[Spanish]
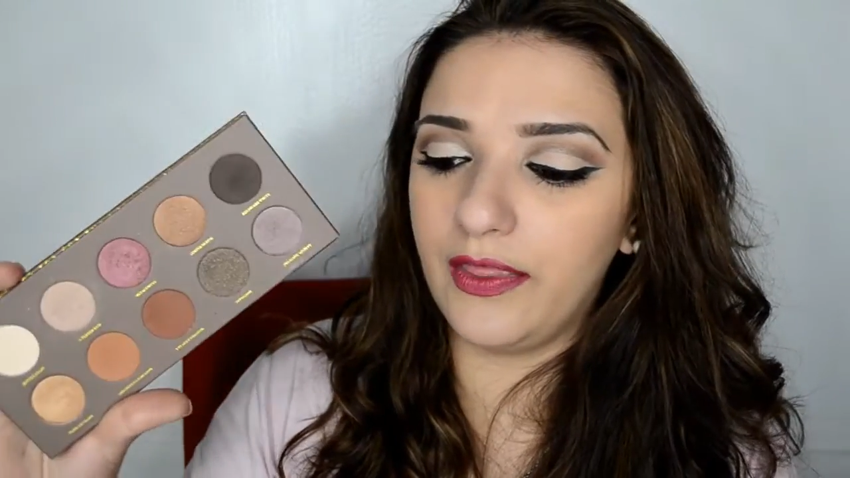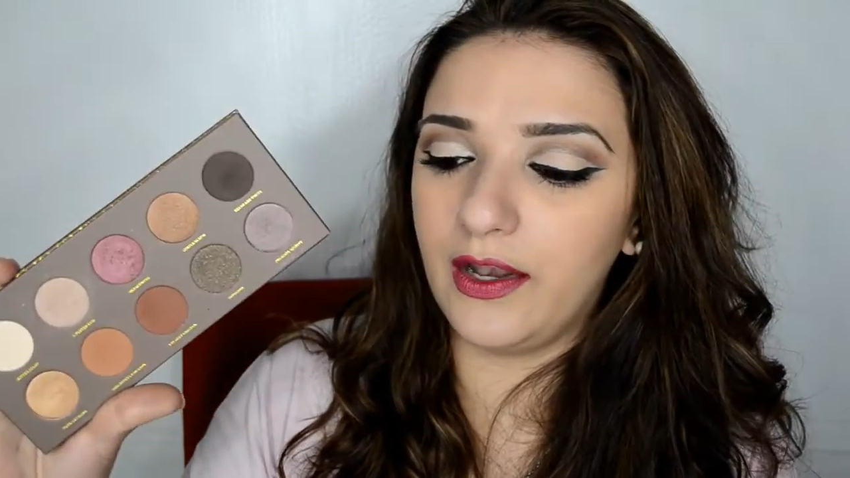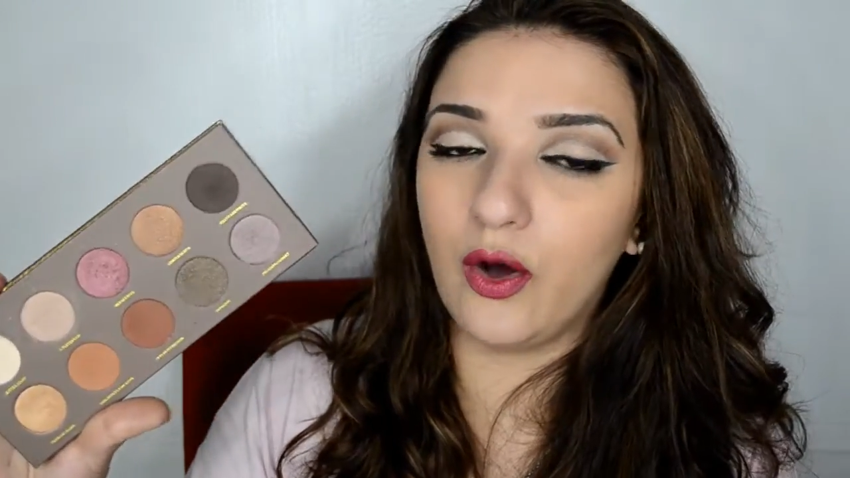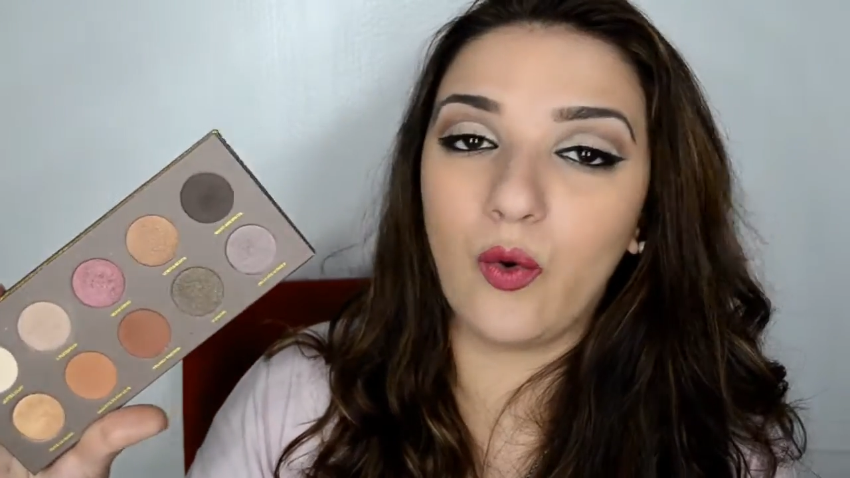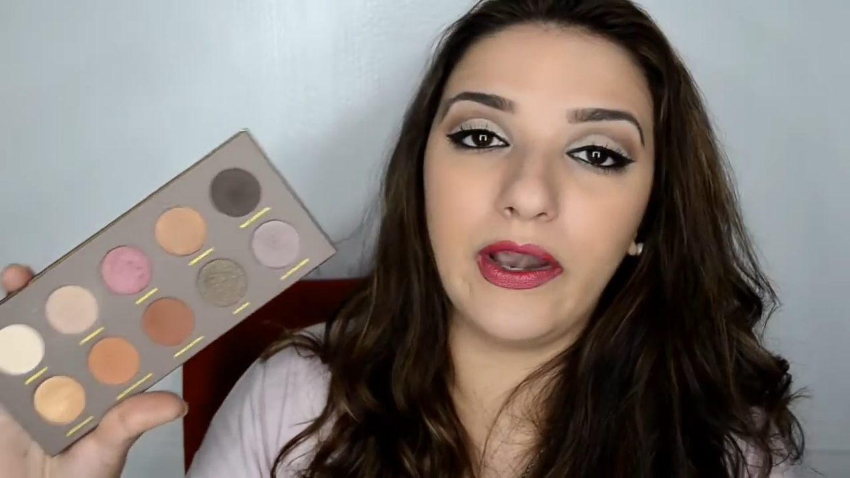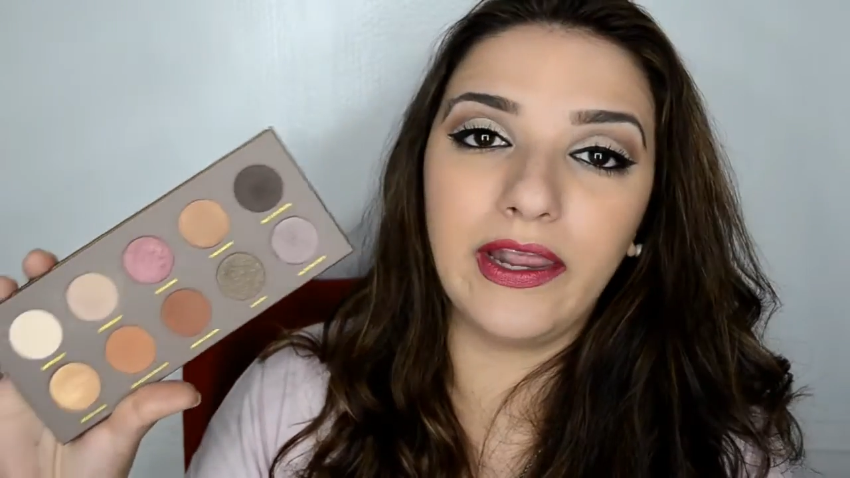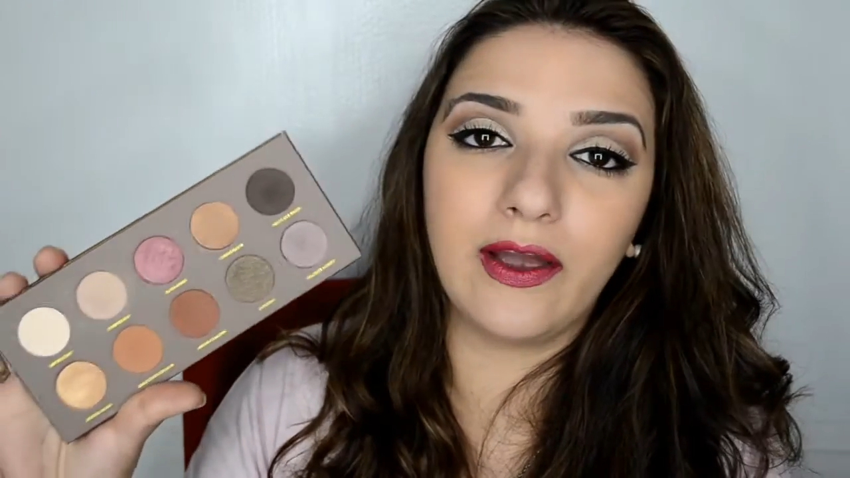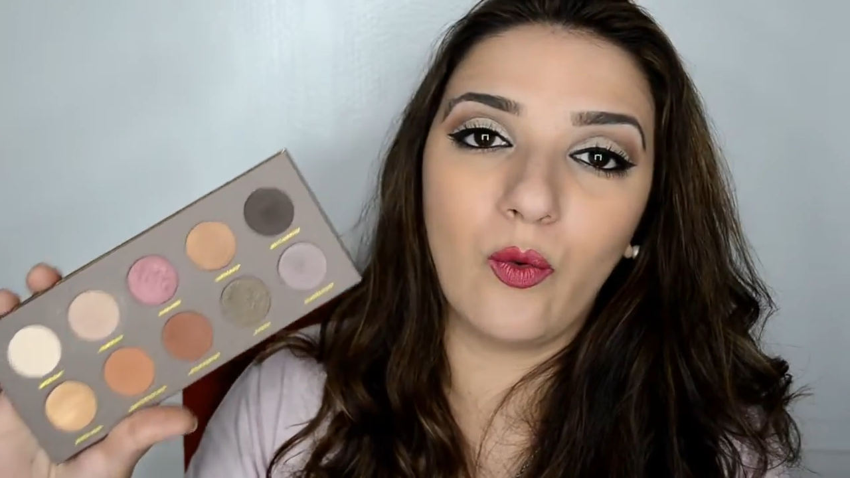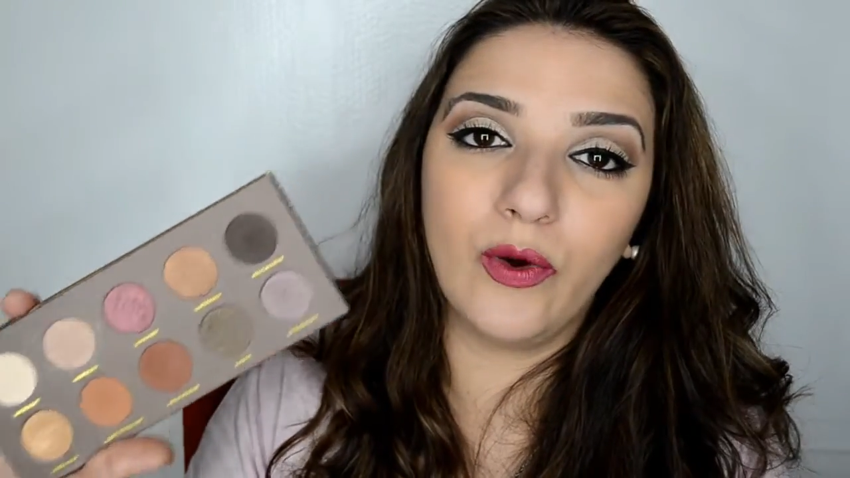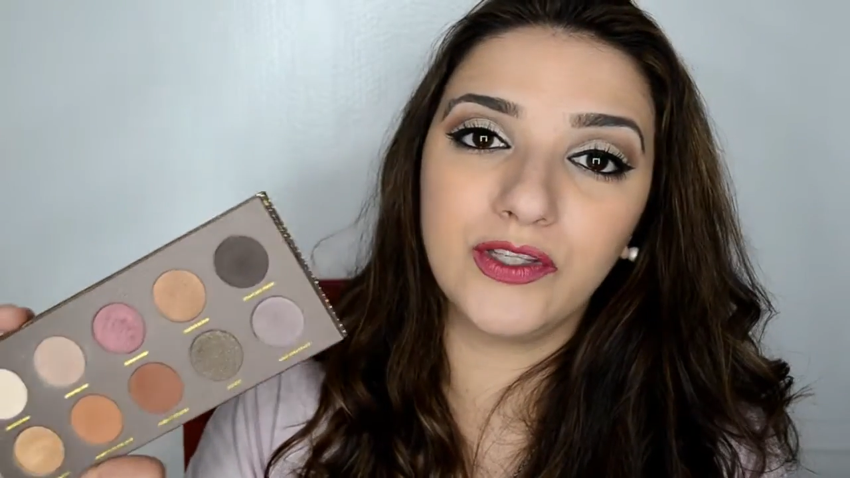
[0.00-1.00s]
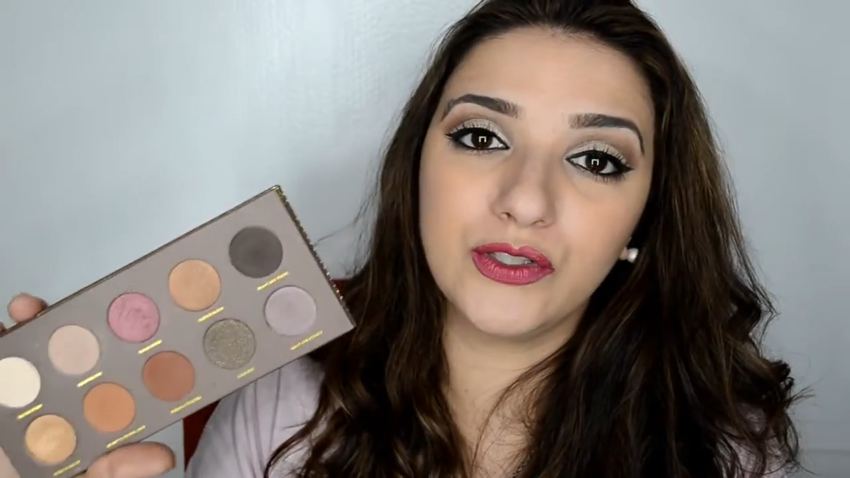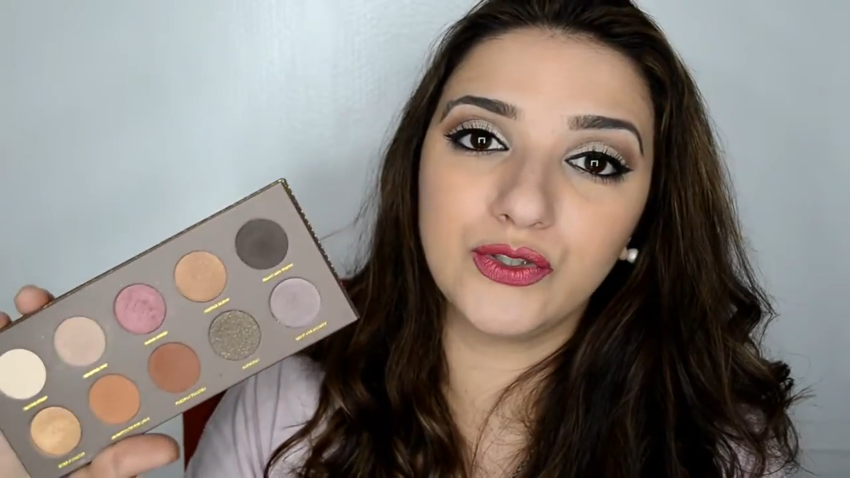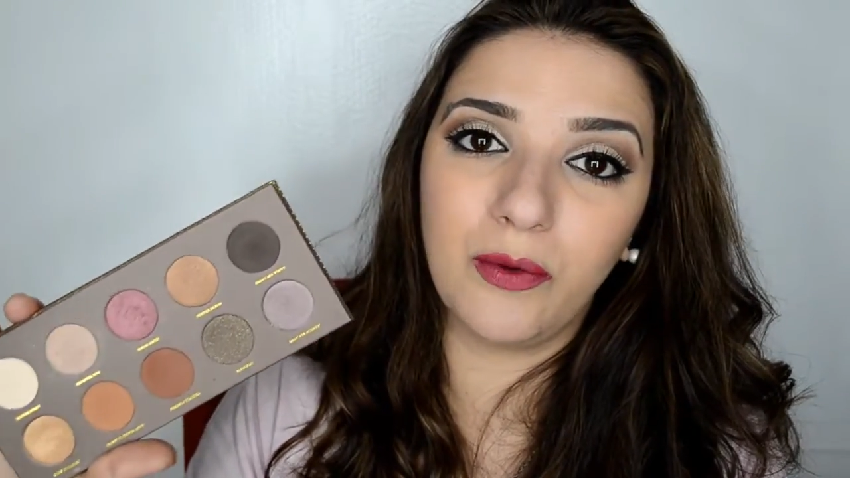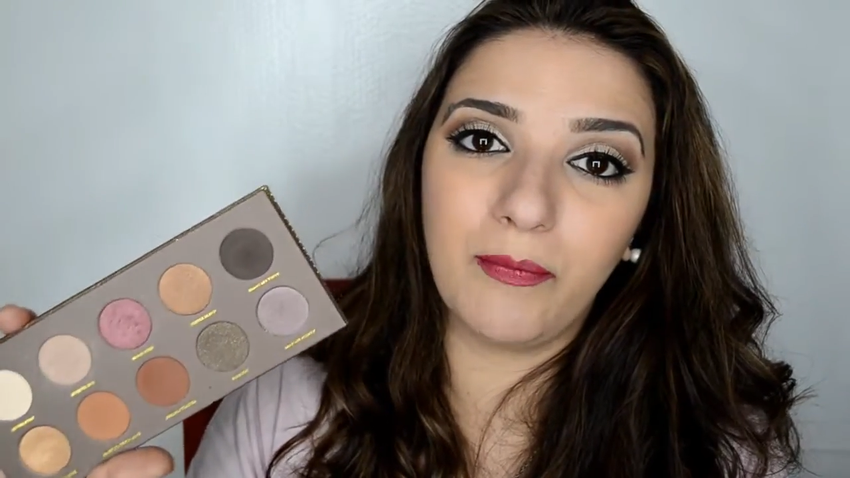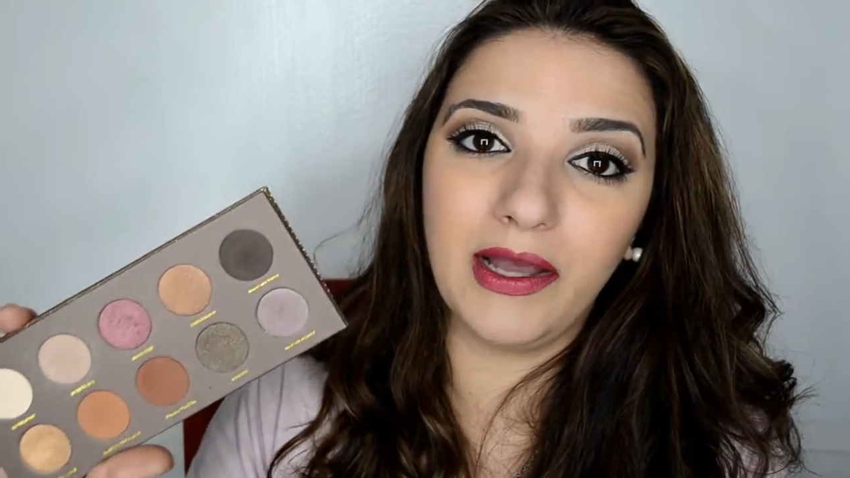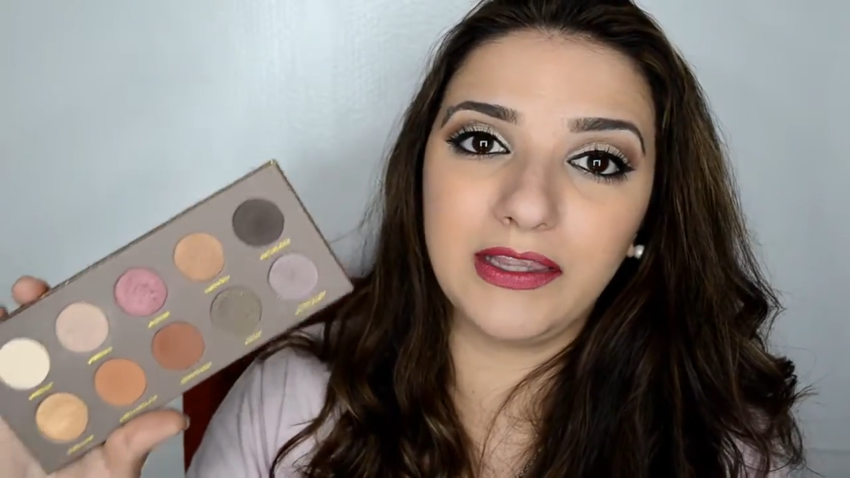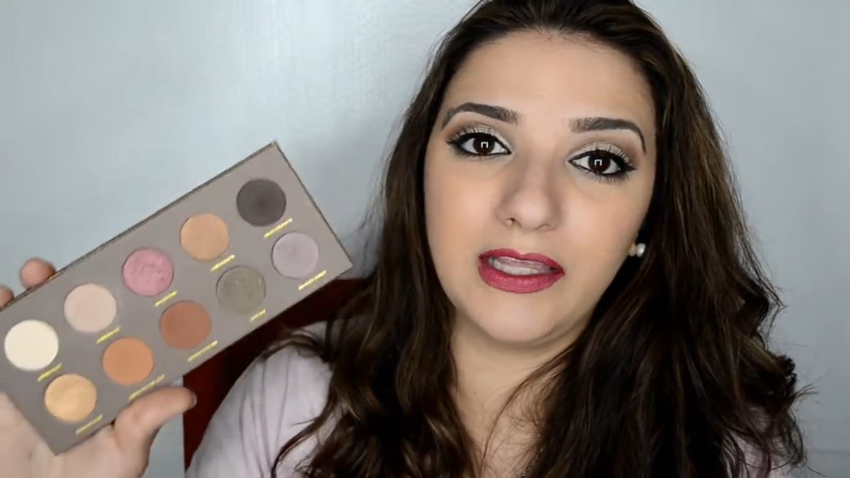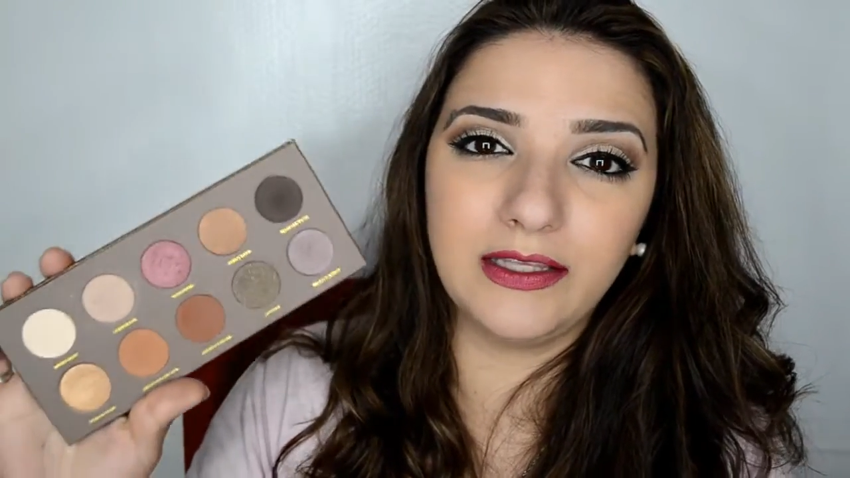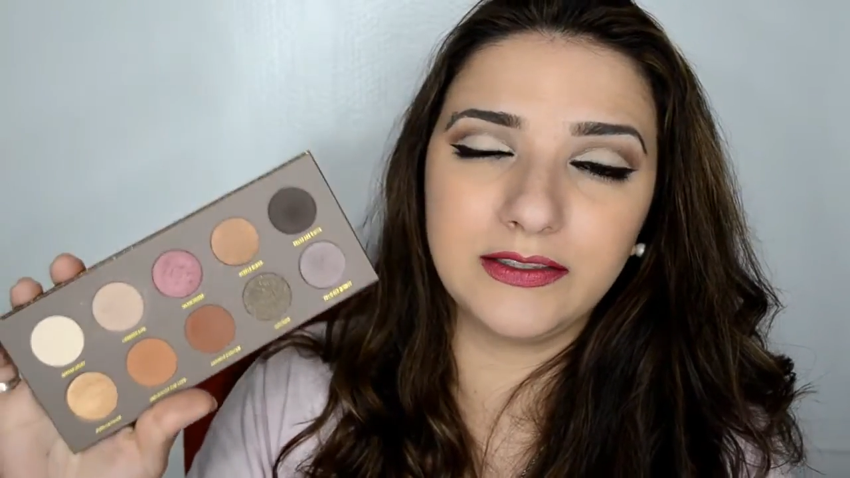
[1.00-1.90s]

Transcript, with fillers: de los cuales 4 son mate,